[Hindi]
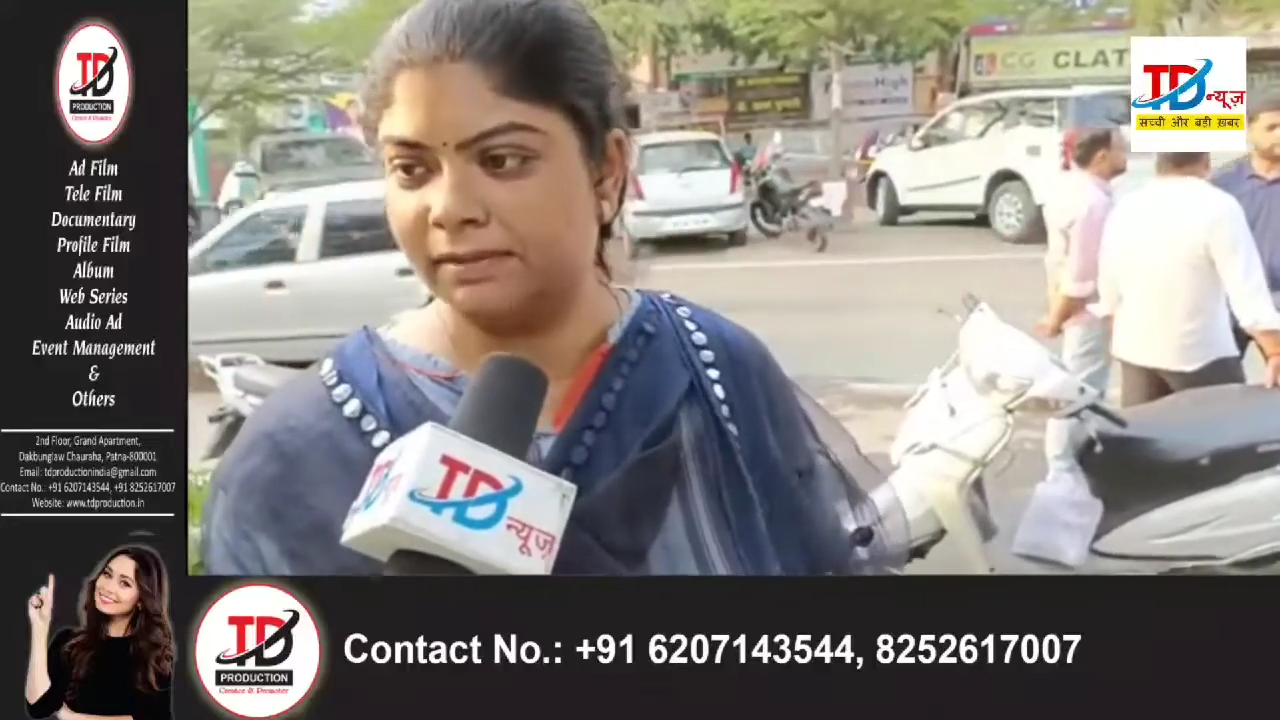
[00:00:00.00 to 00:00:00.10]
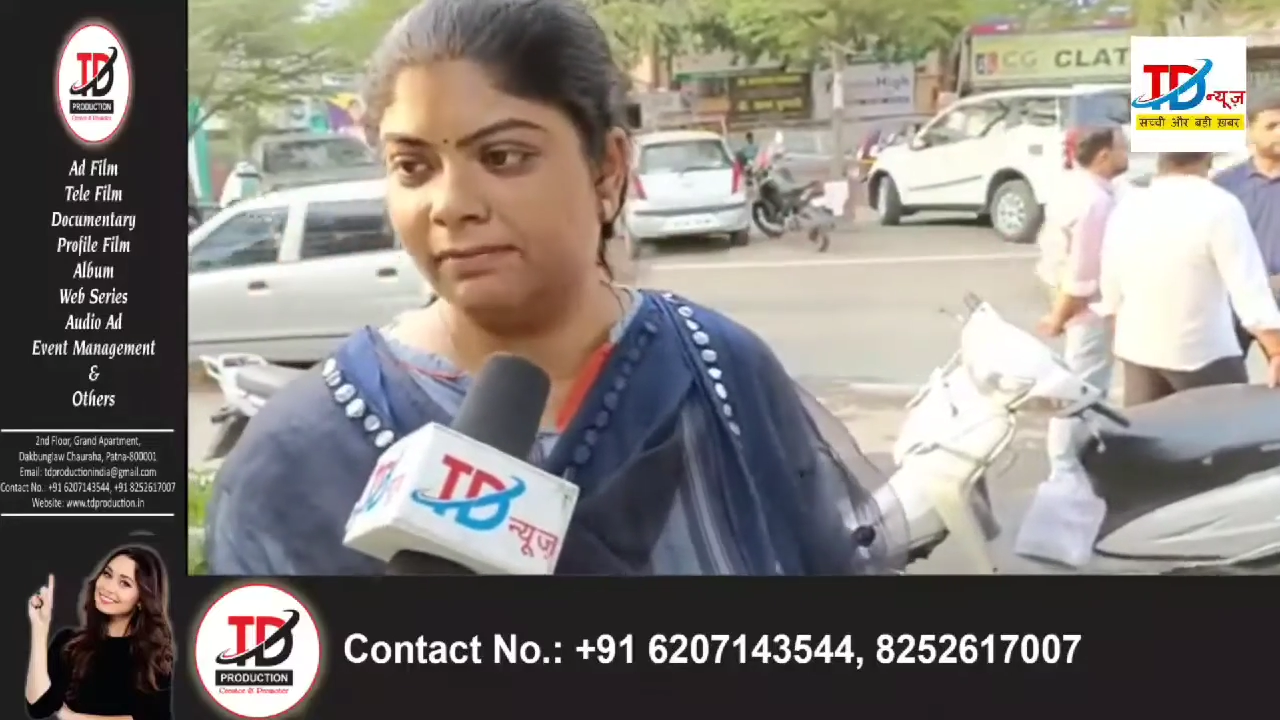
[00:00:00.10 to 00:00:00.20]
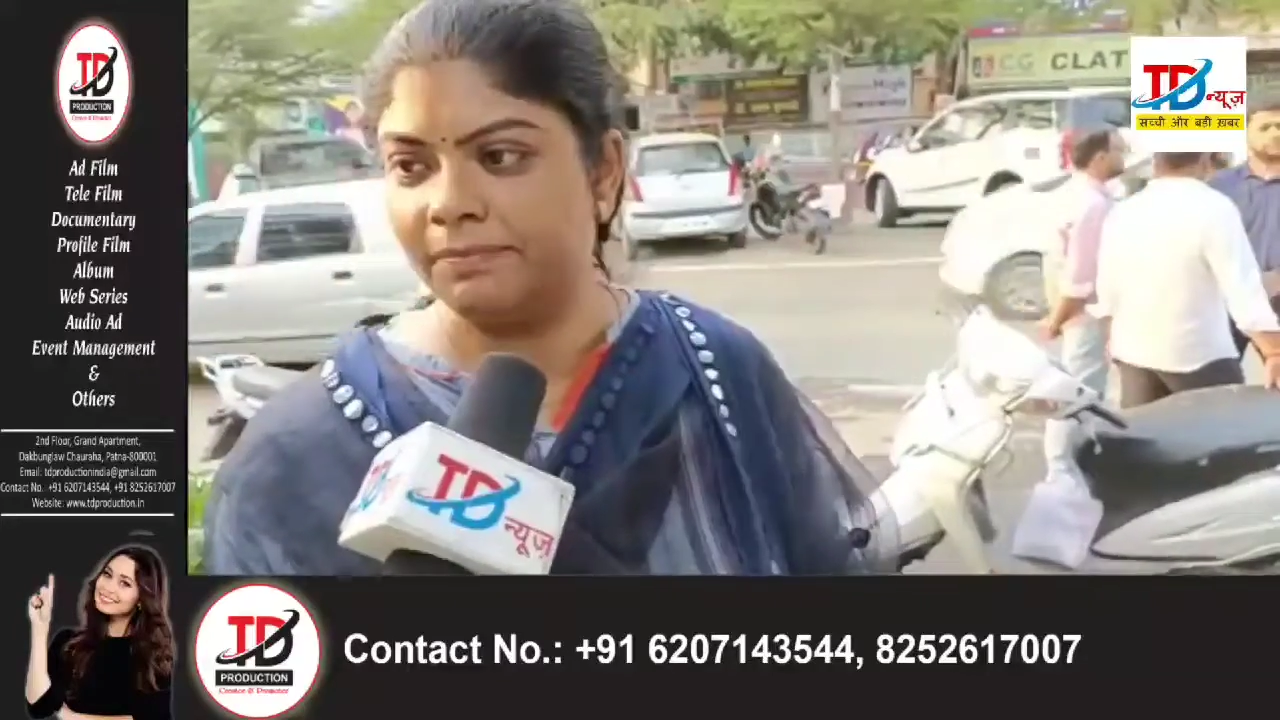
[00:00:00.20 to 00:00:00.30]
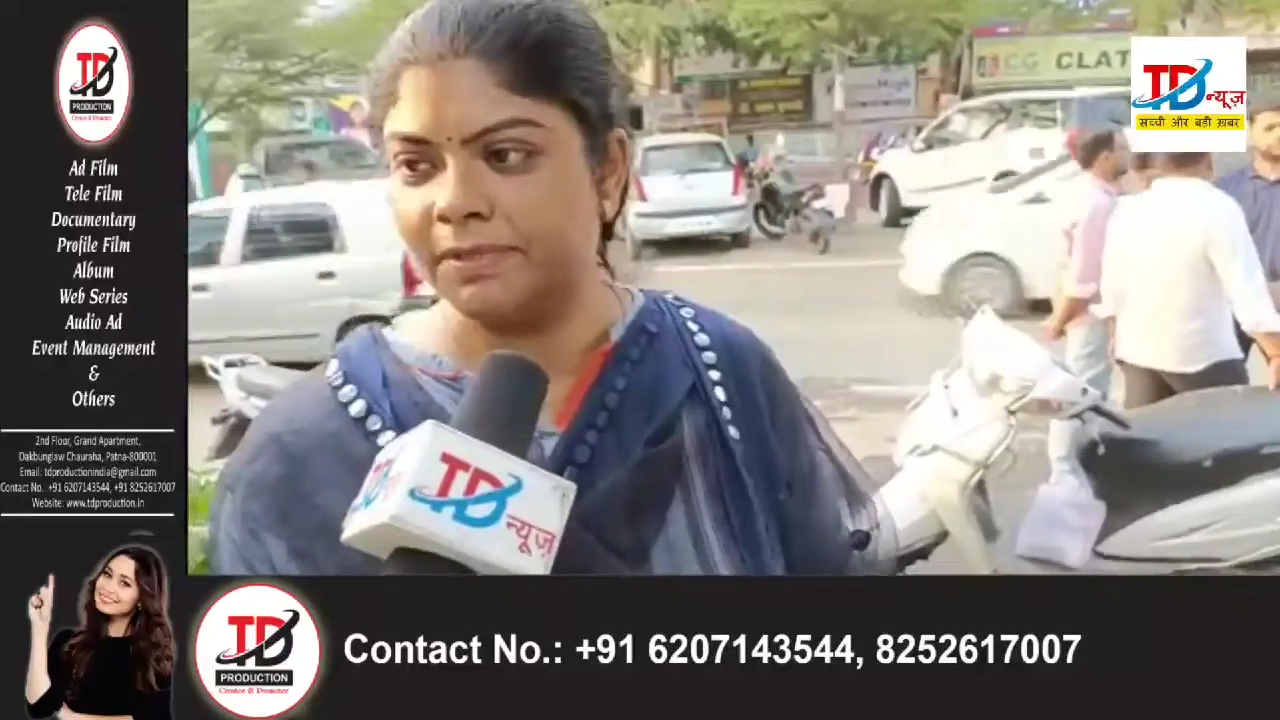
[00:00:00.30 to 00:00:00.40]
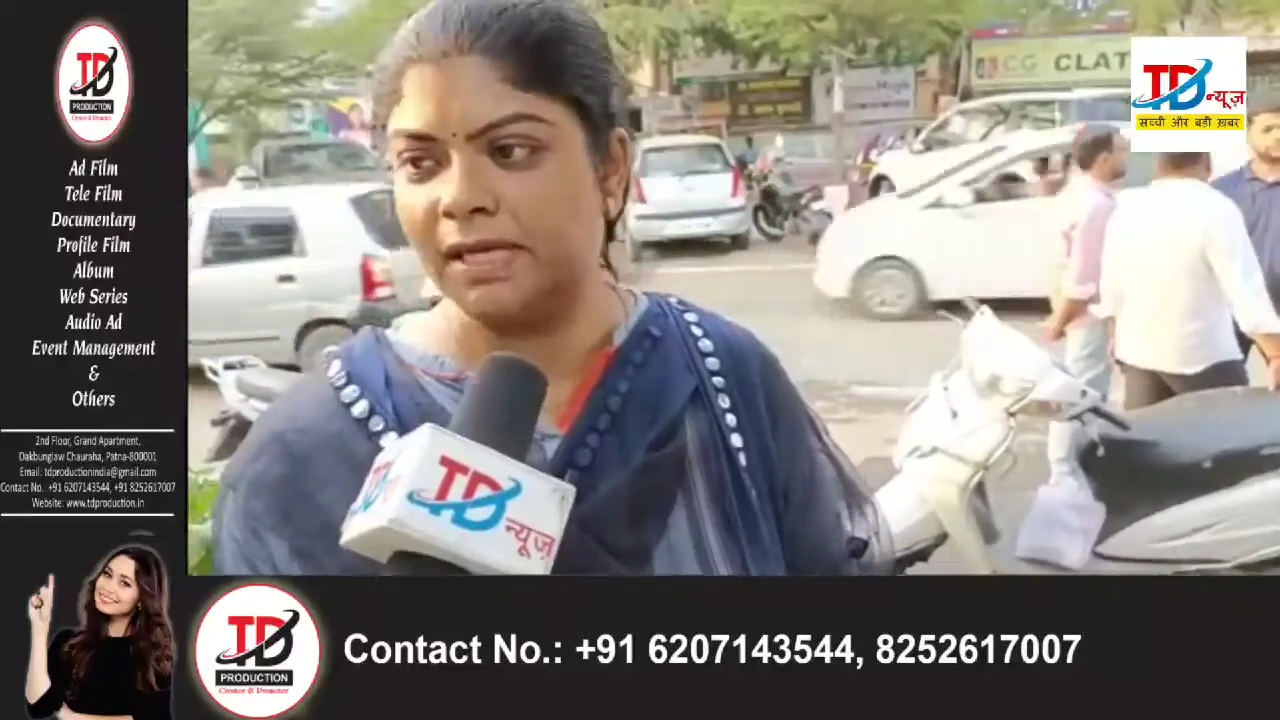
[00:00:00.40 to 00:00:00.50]

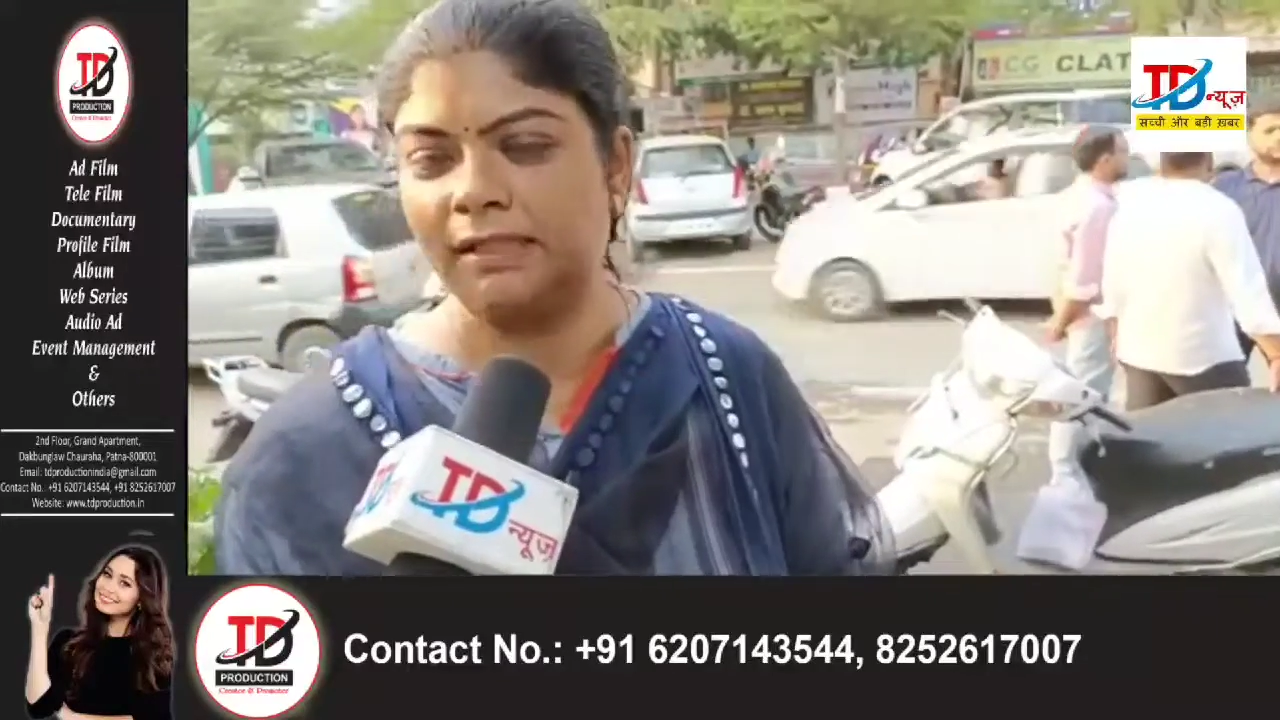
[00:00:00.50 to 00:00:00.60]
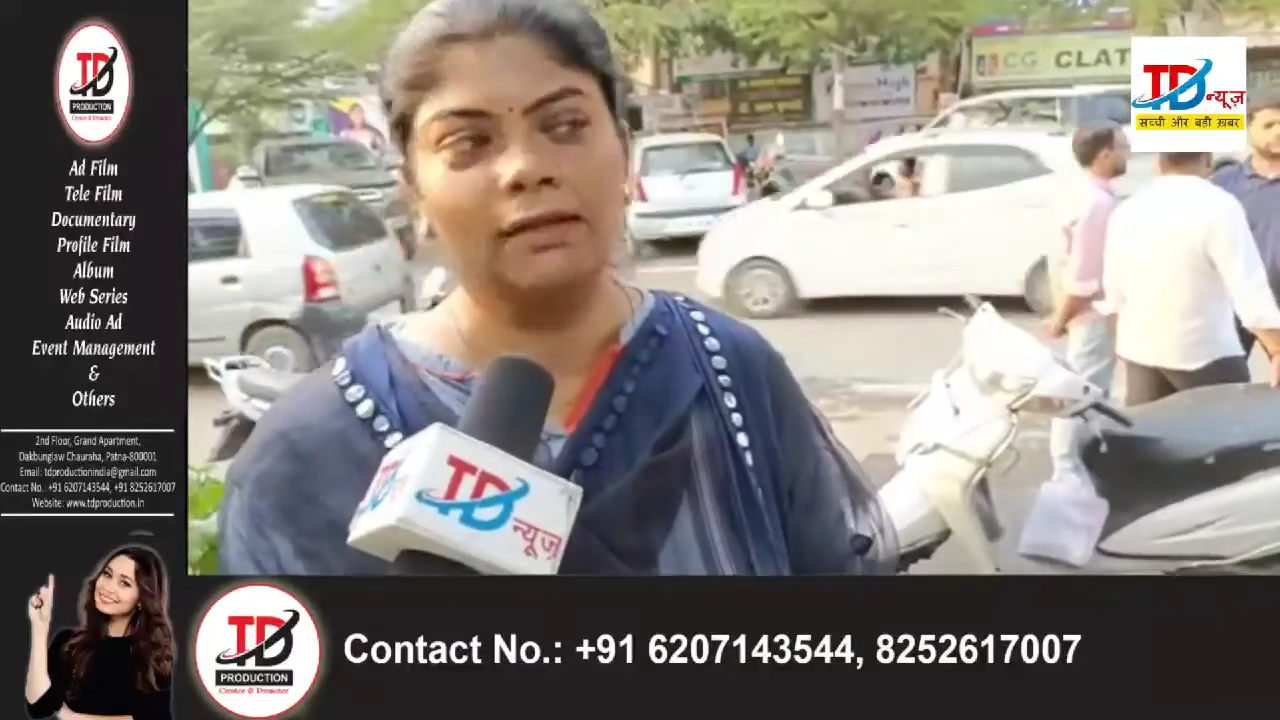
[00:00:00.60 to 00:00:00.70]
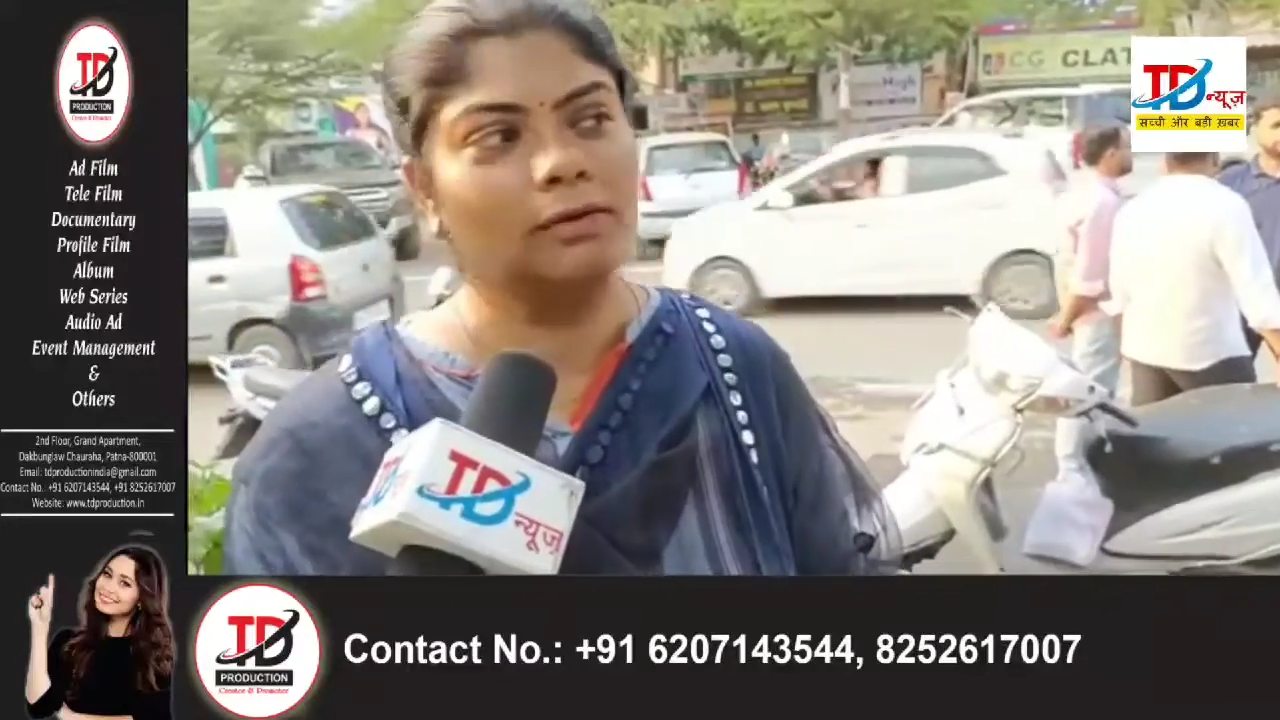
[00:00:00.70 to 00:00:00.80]
वापस जाते हैं